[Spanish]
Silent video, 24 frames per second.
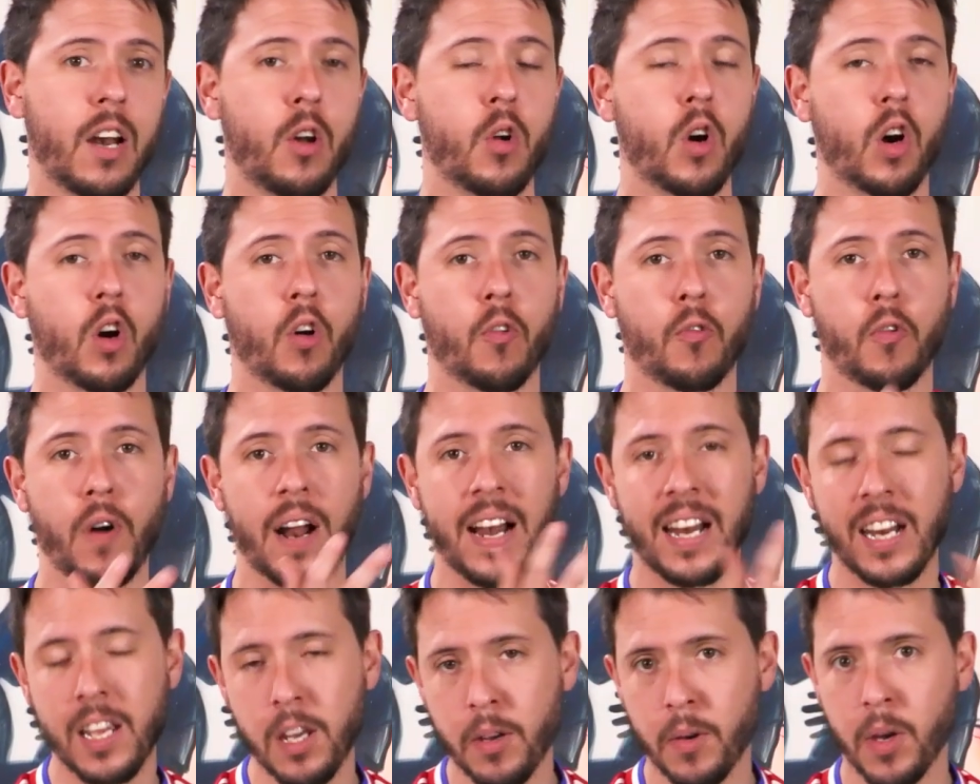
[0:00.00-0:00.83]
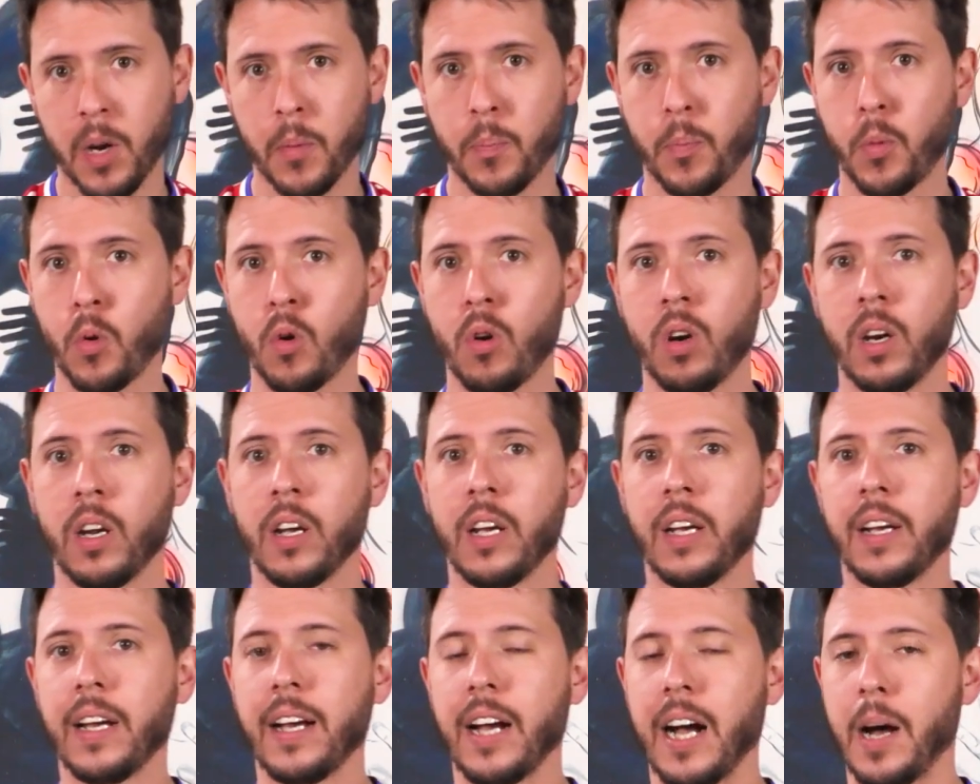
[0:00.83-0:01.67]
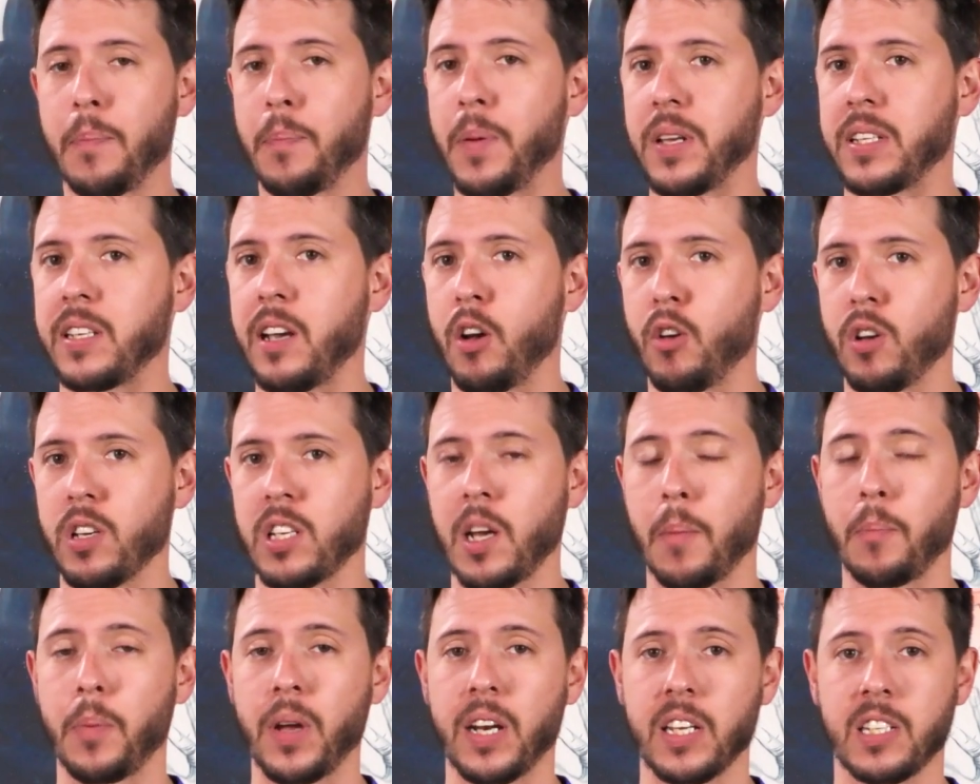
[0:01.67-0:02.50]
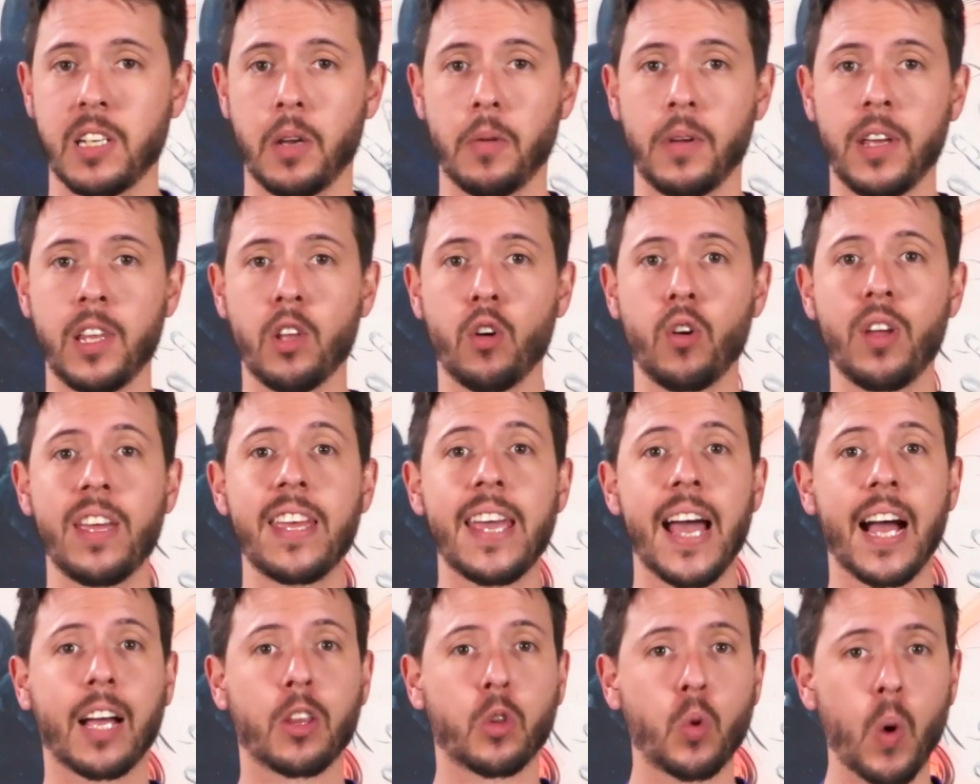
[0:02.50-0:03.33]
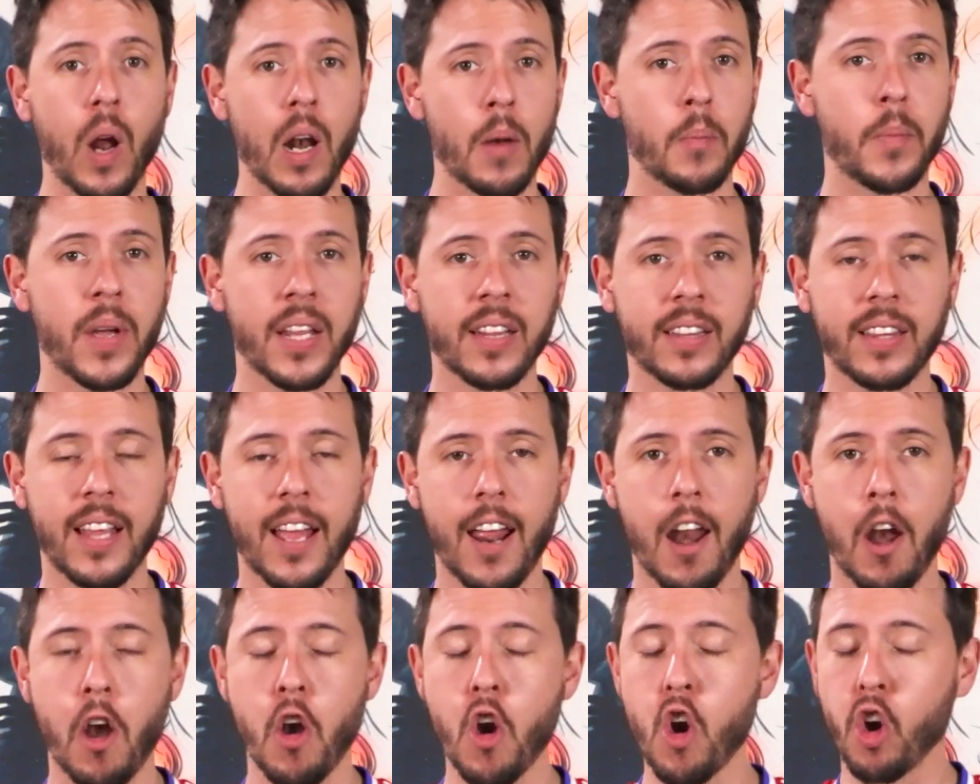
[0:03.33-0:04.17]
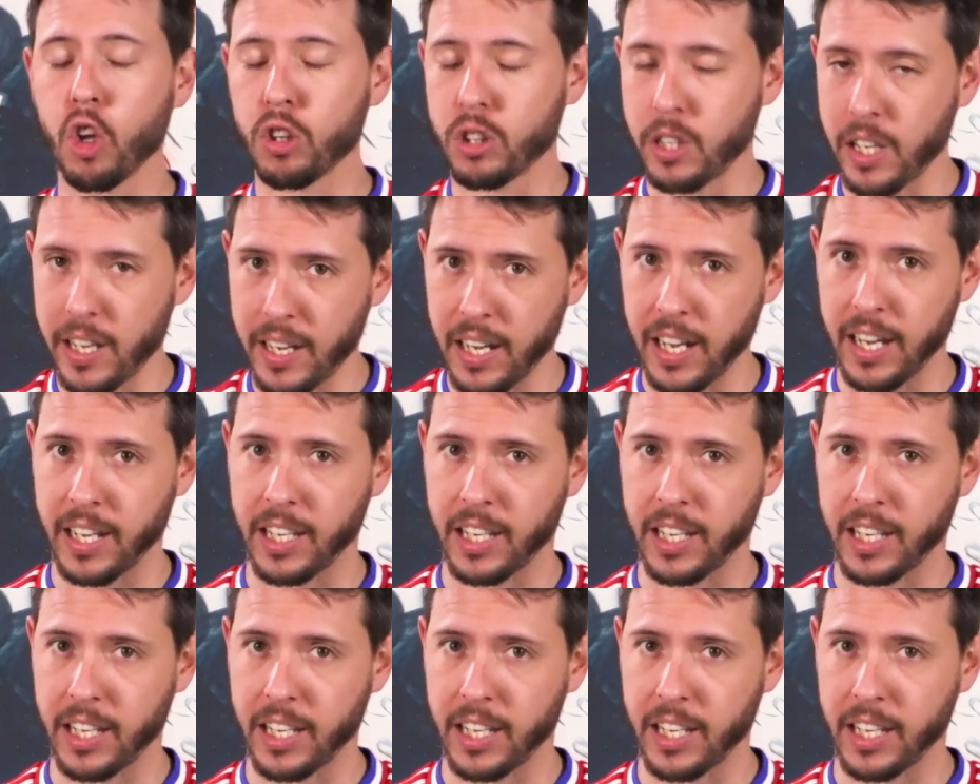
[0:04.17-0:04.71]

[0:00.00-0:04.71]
luego fue al Liverpool, ha pasado desapercibido y actualmente no tiene